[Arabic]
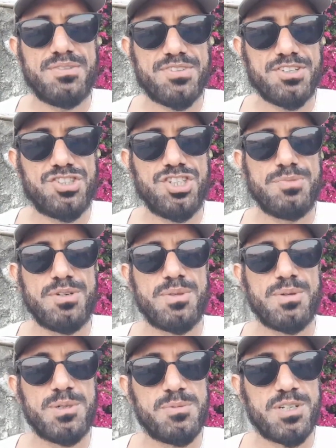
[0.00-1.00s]
فرنسي منهم
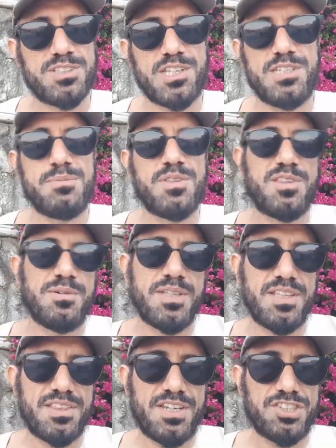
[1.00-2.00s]
8 بريطاني منهم
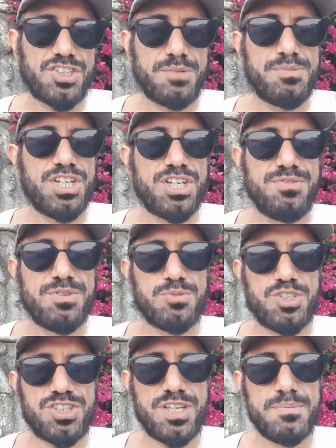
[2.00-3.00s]
12 أمريكي منهم
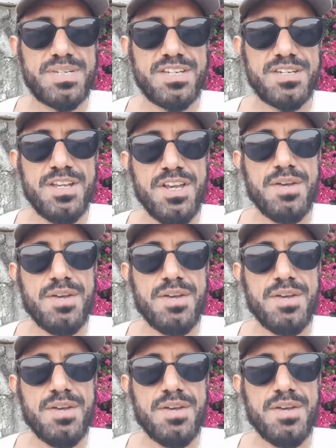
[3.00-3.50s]
6 يمنيين